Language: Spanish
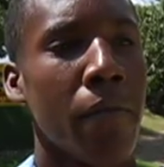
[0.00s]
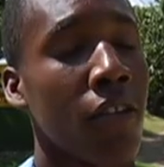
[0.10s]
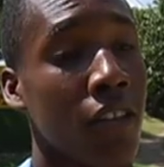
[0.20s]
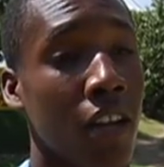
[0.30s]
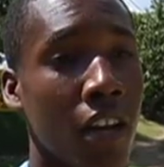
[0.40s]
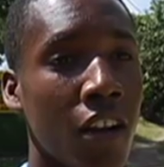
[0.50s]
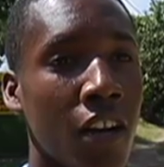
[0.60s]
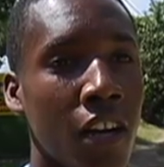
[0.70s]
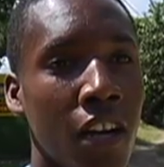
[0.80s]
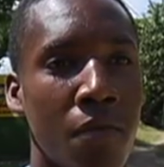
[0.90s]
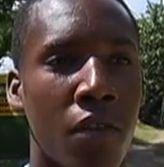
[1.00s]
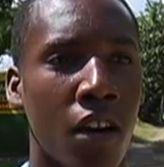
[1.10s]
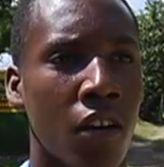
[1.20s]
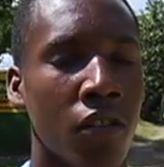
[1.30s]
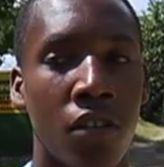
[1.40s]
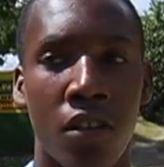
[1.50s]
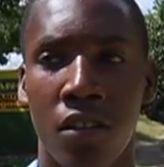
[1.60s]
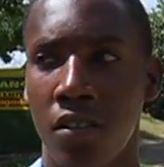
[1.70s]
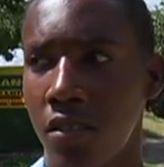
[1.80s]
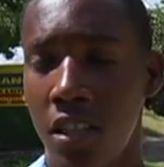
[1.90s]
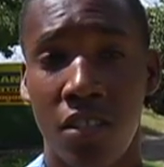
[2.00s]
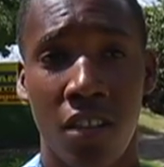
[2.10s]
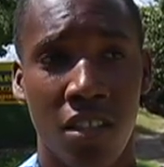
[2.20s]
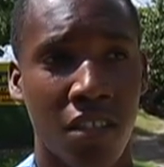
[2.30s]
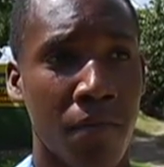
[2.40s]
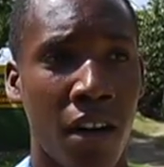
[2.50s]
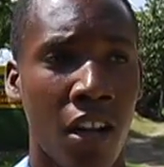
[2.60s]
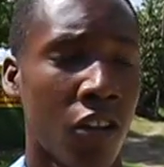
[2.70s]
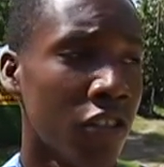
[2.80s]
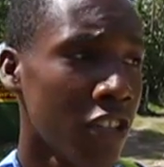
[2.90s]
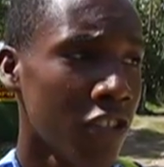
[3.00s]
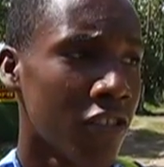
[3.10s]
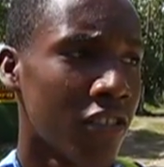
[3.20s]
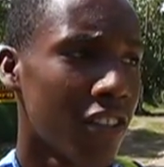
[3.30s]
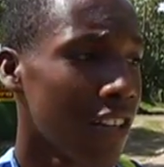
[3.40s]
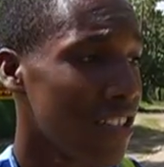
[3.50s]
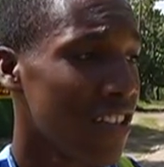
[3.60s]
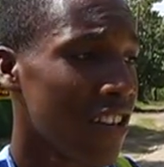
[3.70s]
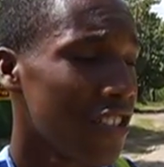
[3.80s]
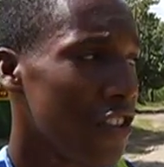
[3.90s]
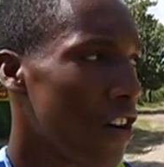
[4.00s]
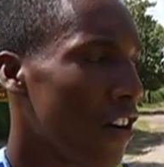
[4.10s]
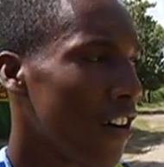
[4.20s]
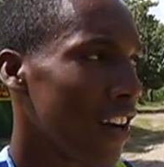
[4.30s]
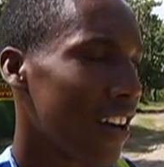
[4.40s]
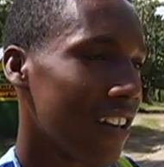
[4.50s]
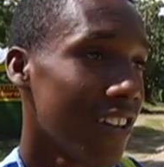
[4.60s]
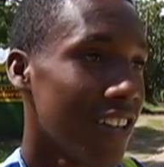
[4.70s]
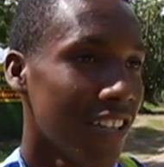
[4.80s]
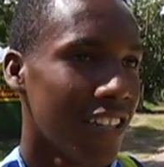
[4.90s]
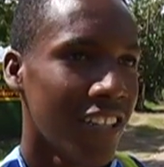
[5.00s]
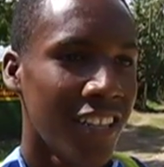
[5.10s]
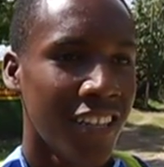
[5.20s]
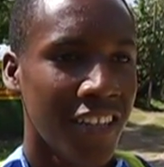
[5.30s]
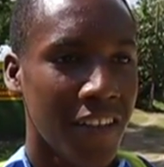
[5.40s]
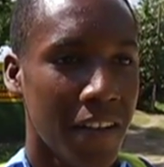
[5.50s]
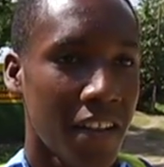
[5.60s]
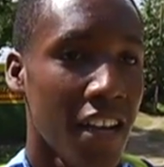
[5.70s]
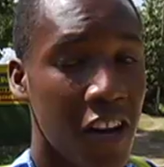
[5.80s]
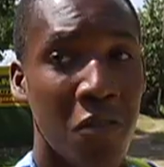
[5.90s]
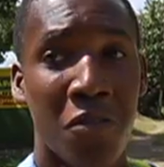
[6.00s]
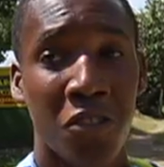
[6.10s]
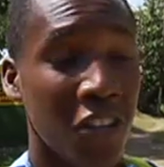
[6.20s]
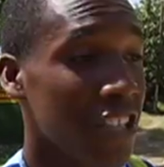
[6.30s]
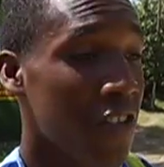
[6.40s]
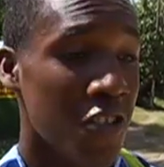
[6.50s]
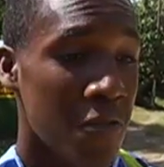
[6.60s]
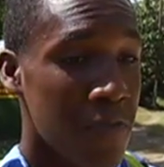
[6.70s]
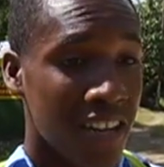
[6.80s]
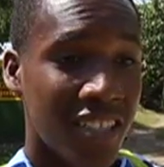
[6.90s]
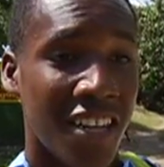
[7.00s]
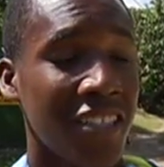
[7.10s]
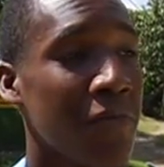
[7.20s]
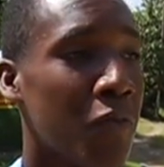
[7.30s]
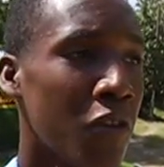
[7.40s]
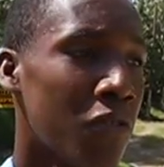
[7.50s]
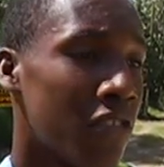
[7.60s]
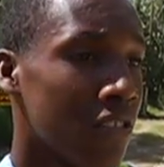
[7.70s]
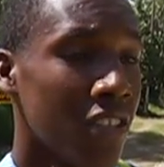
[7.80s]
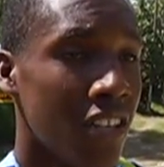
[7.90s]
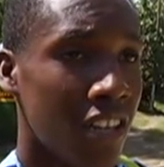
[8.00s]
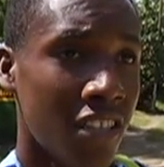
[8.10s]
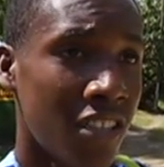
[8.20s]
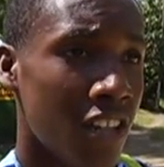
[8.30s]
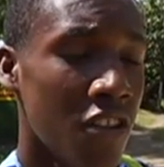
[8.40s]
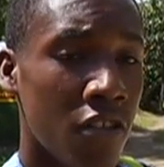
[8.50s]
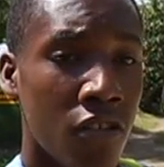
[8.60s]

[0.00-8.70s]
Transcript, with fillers: Me gustaría que lo arregle porque uno, eso le hace mal a los niños recién nacidos ahora y los motoristas cuando pasan ese polvo le hace daño a